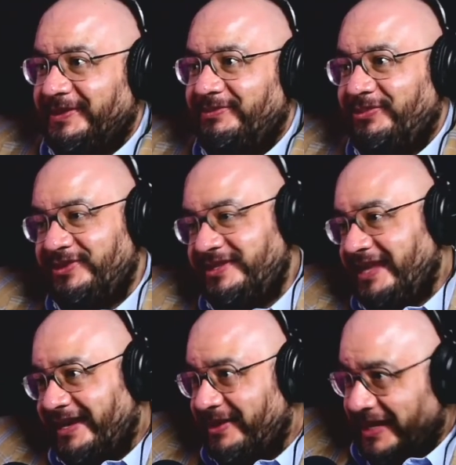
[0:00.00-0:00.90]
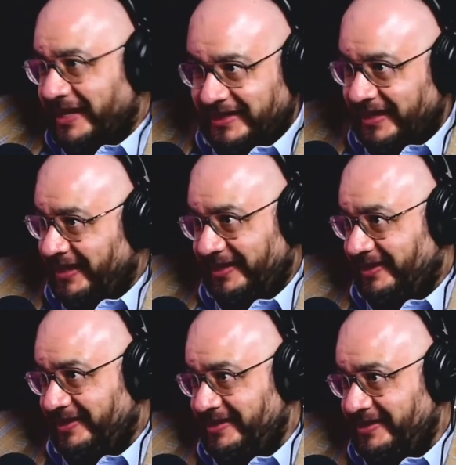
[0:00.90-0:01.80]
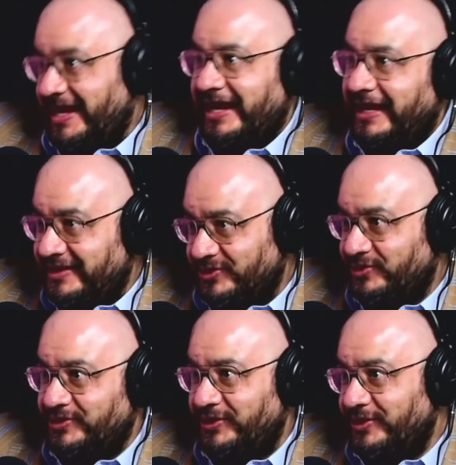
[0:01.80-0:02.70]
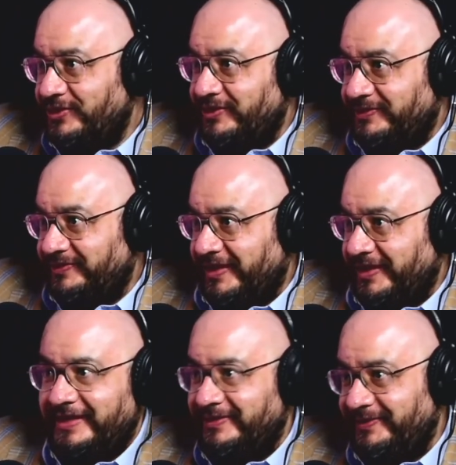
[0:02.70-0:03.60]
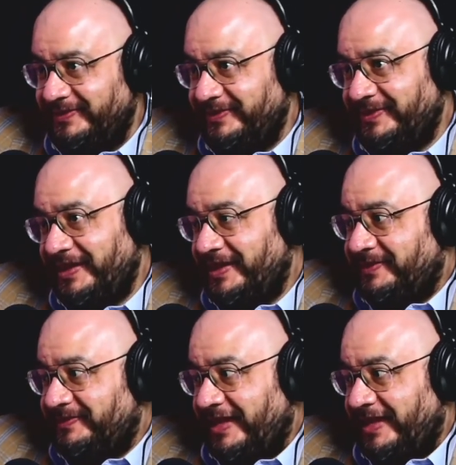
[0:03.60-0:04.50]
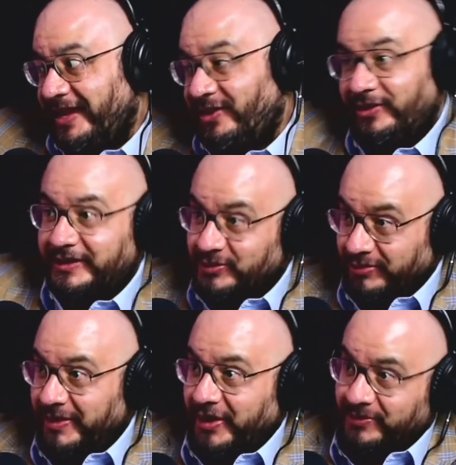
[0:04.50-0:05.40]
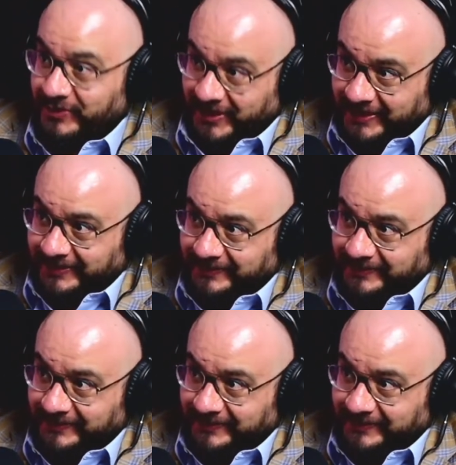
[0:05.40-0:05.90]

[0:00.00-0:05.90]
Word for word: pues ya rebasa y llega al discurso de odio en, en contra de su propia comunidad.